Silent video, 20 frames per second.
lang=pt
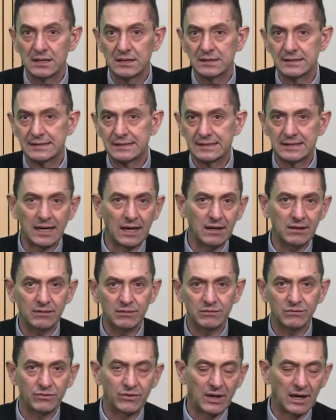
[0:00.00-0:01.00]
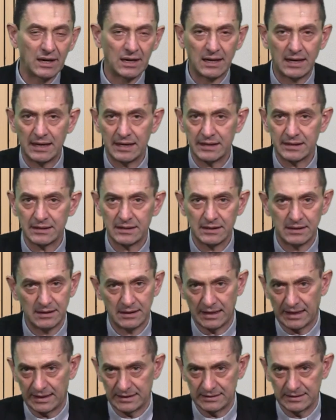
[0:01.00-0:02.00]
sem falar
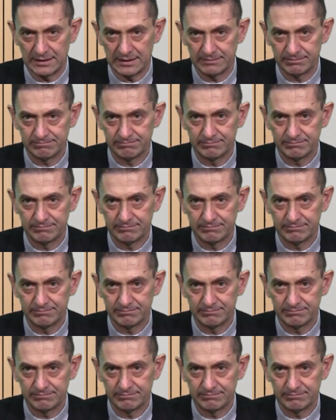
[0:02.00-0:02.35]
nada.